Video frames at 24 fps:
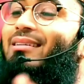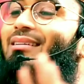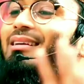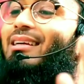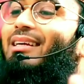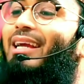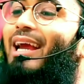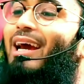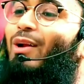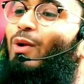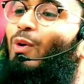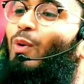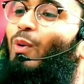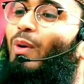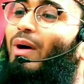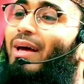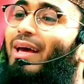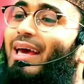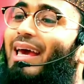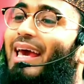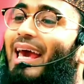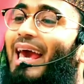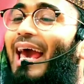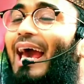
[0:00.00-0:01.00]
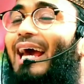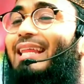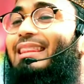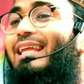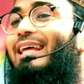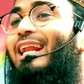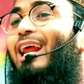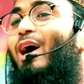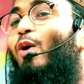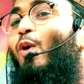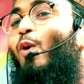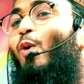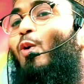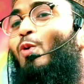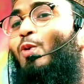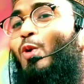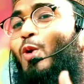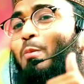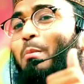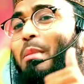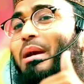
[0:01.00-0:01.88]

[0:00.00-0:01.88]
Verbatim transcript: দেন না কেন হ্যাঁ তারা অন্য